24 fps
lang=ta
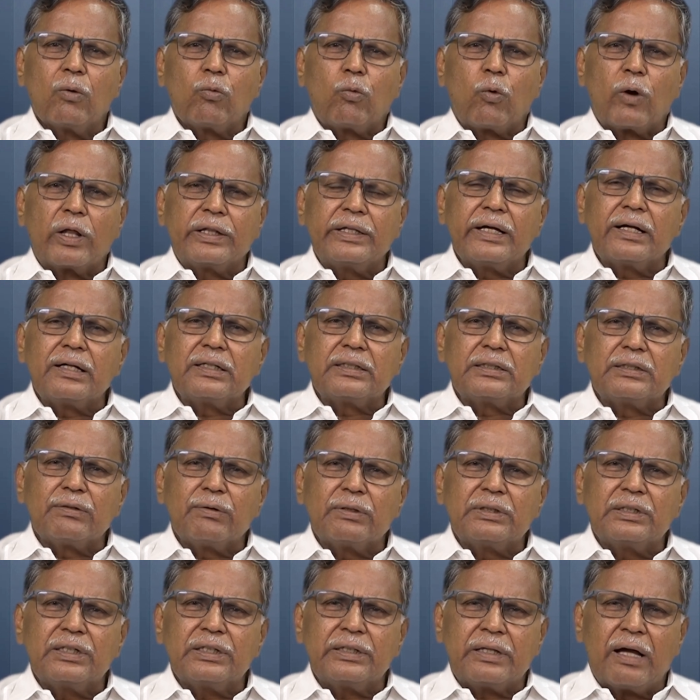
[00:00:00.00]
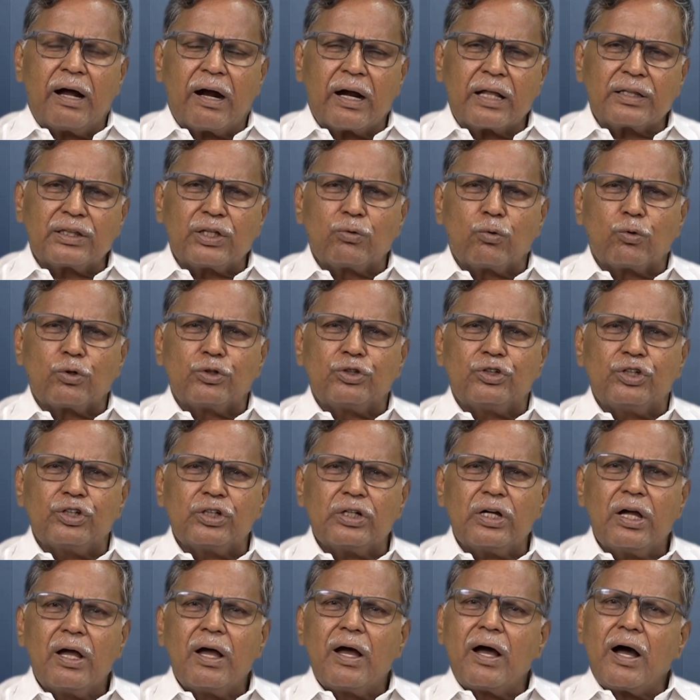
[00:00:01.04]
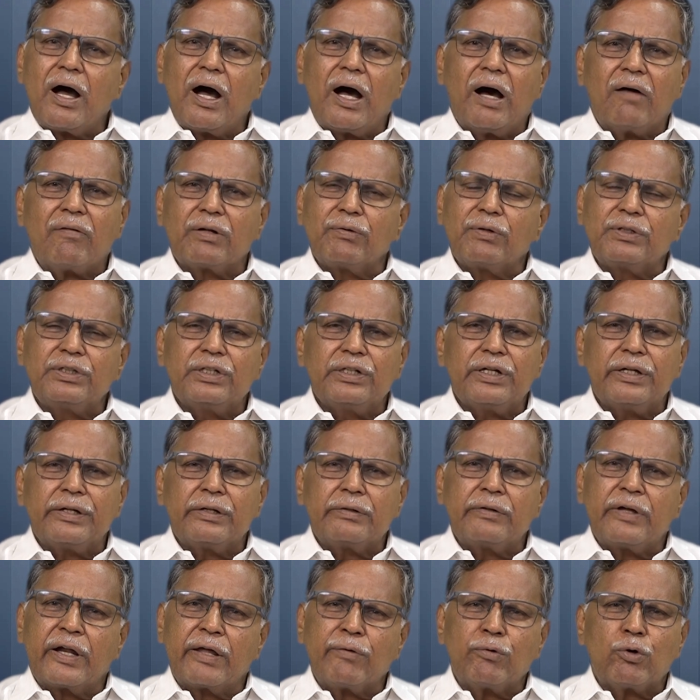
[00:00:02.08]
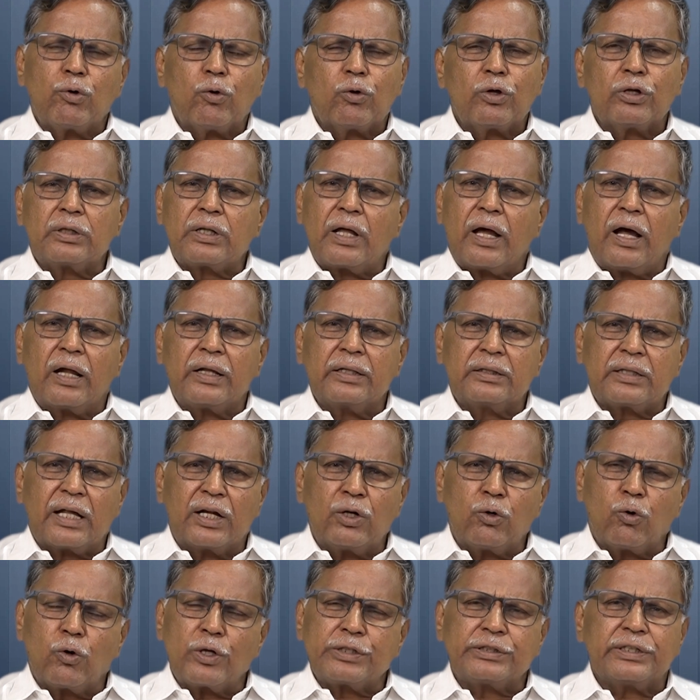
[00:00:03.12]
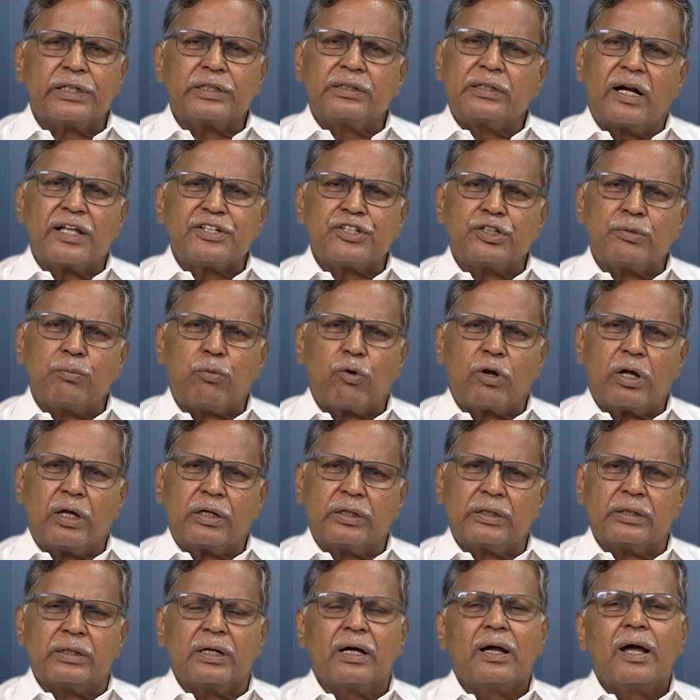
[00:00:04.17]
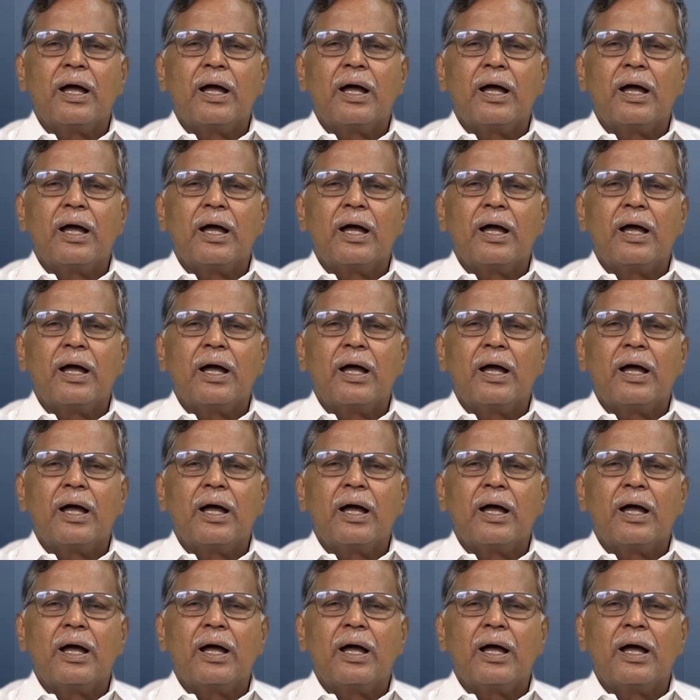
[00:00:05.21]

குழந்தைகளுக்கு வந்து ஞானத்தை கொடுத்து அவர் வந்து இறைவனோடு தன்னோட சேர்த்து அழைச்சிட்டு போகிறாரு